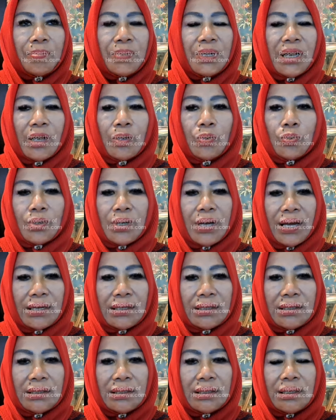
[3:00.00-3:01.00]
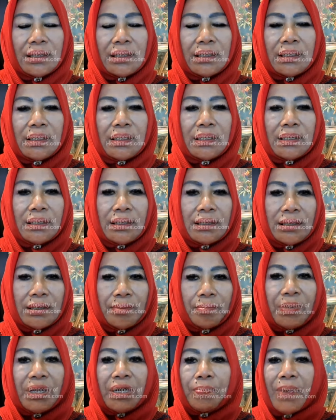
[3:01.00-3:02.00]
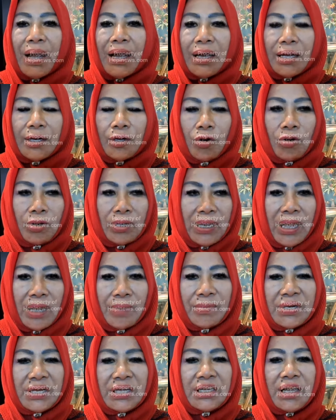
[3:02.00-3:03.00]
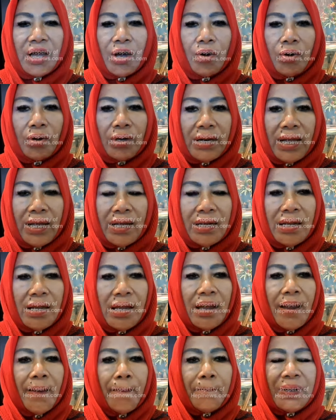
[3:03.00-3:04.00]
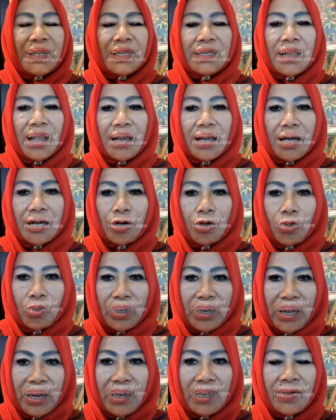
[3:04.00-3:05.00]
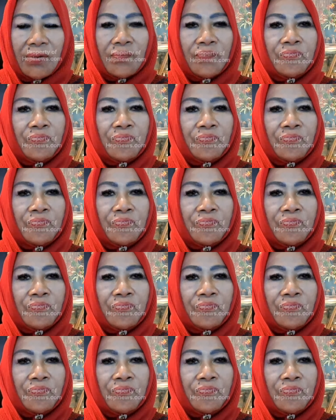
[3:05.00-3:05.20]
melakukan uh, melemahkan orang, menghina orang, merendahkan orang,